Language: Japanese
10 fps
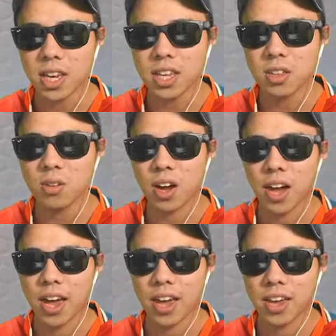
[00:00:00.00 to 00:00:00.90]
だいんの
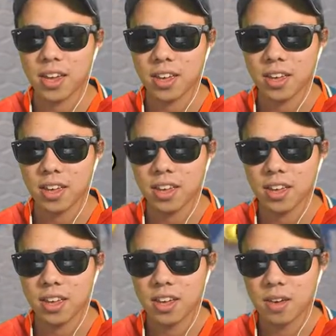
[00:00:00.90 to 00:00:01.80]
かい。
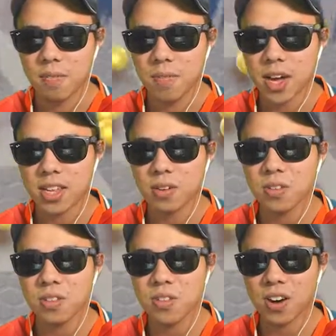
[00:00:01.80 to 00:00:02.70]
まだ
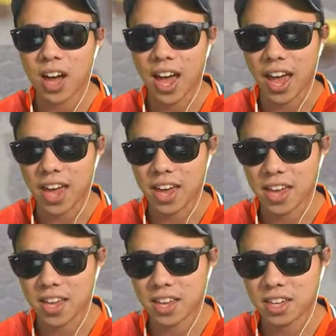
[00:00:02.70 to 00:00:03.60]
おんのか
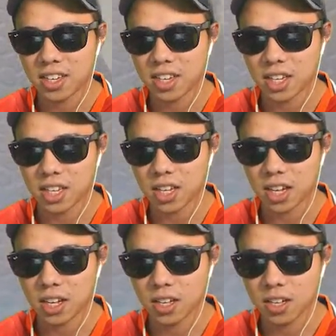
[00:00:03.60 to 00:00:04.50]
い。痛い痛い痛い。
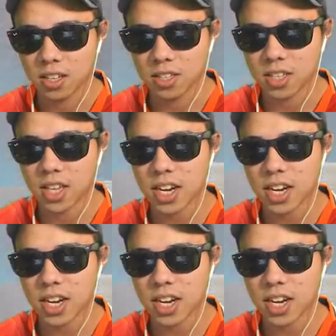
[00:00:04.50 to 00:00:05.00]
絶対